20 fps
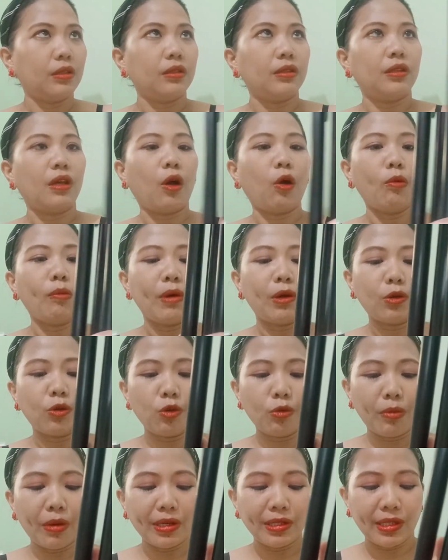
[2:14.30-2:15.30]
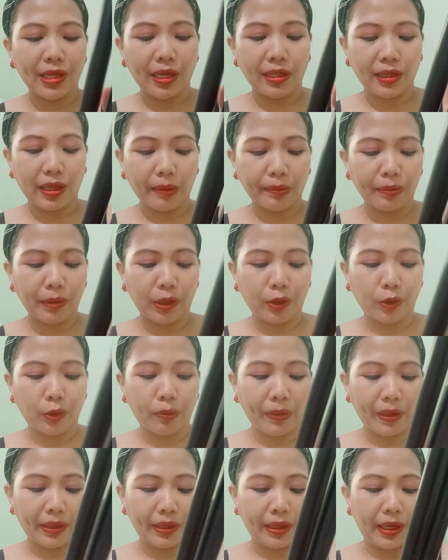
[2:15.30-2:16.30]
hindi ako marunong mag-set up nito
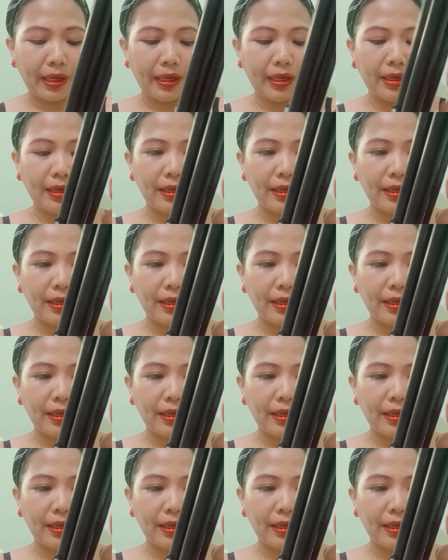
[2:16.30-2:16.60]
patay.